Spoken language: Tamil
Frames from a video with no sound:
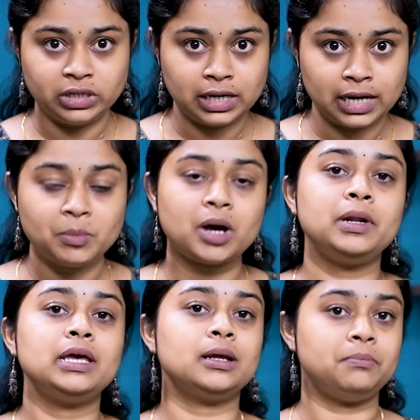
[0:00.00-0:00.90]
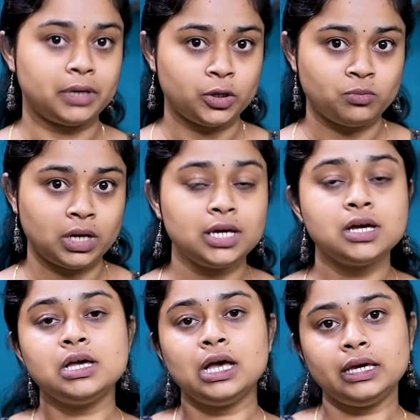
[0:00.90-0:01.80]
விண்கலம் அப்படிங்கிற பெருமை
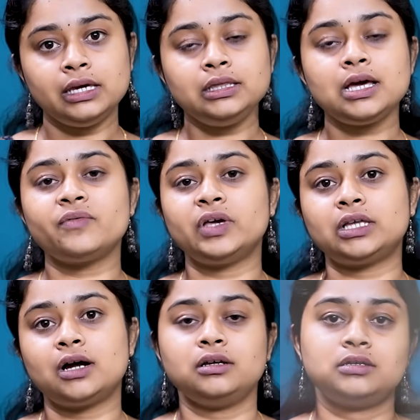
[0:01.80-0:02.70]
இந்தியாவை தான்